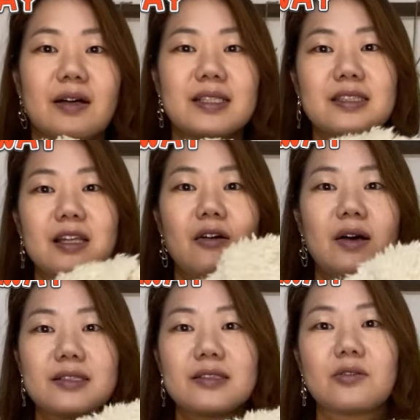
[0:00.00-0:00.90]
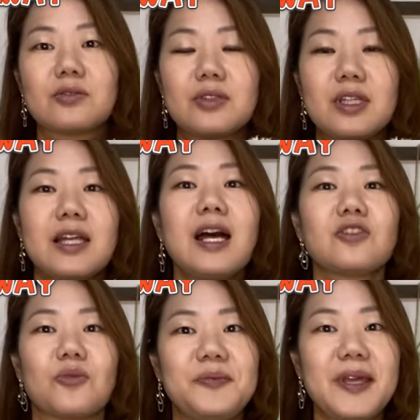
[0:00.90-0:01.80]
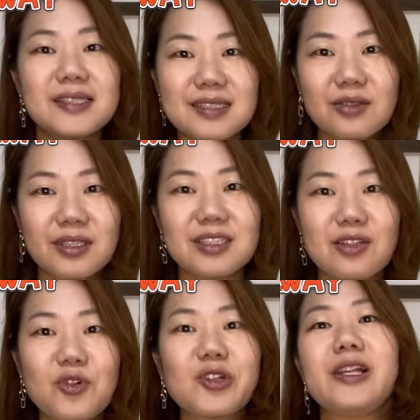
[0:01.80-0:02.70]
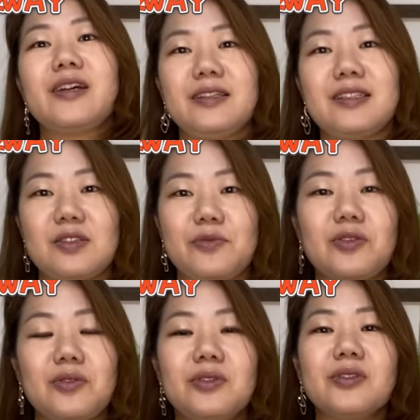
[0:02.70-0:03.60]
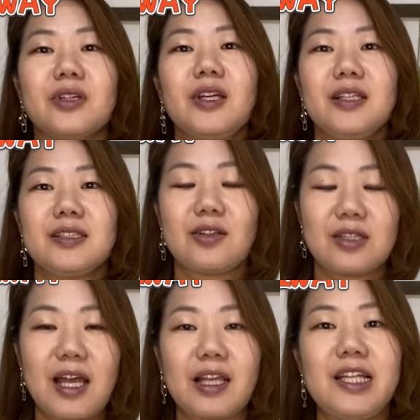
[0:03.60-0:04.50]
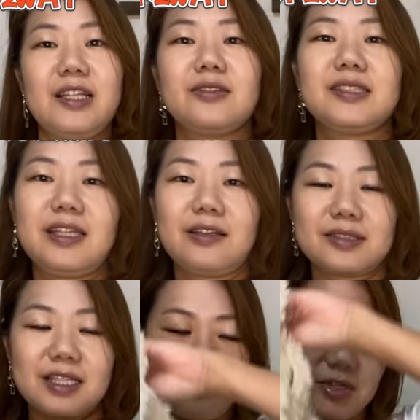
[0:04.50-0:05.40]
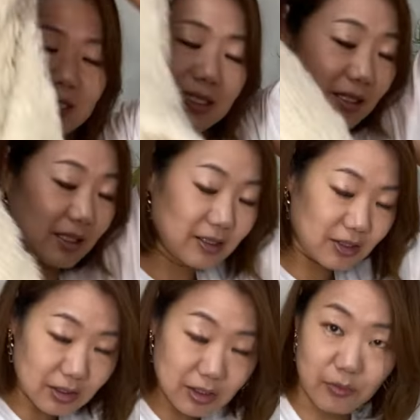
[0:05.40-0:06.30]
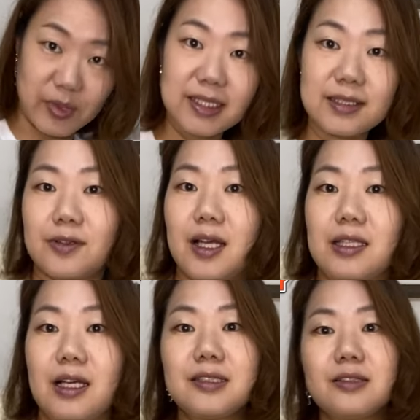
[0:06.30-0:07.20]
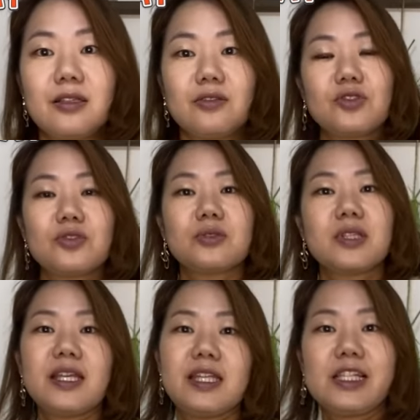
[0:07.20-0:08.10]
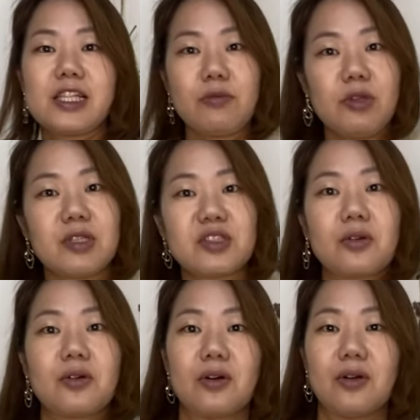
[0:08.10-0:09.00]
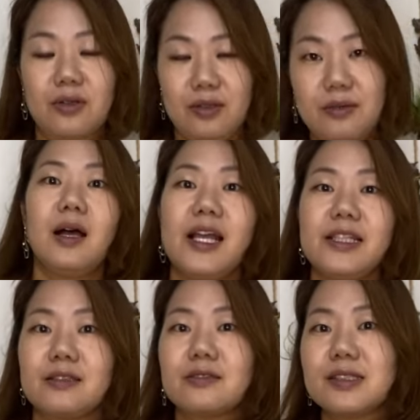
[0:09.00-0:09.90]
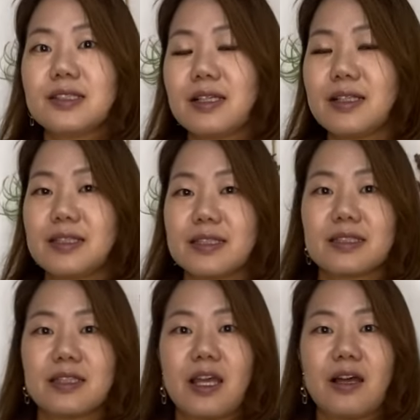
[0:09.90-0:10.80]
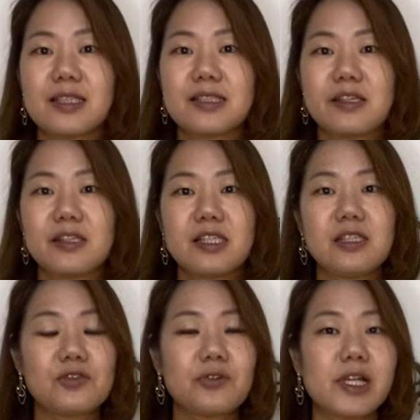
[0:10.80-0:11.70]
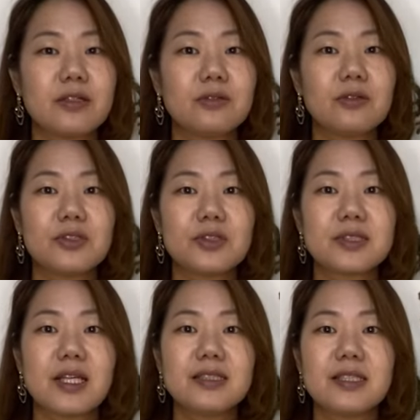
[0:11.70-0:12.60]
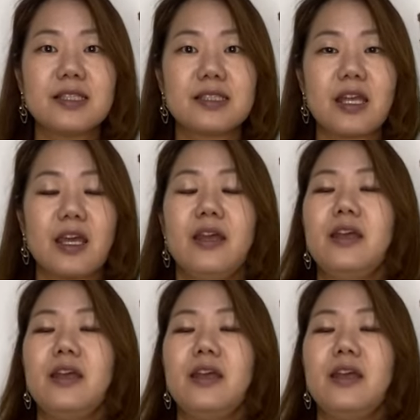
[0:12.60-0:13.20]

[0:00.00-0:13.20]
ファスナーを外すことでなんとベストにしても着られてしまうというそんな機能付きでございますちょっとまずは長袖の状態で着てみましょうはいこちらがですね私身長1 6 3センチで